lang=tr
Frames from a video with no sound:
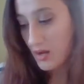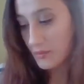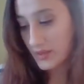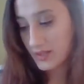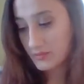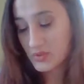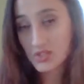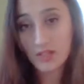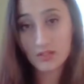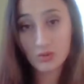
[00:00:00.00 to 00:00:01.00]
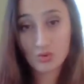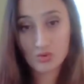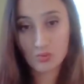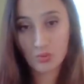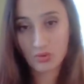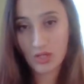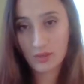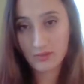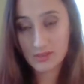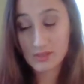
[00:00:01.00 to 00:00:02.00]
maket bıçağının küçük boyun
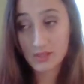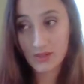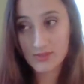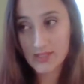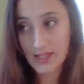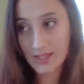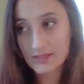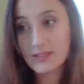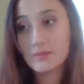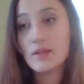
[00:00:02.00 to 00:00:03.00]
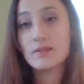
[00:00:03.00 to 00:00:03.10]
almanızı tavsiye ederim.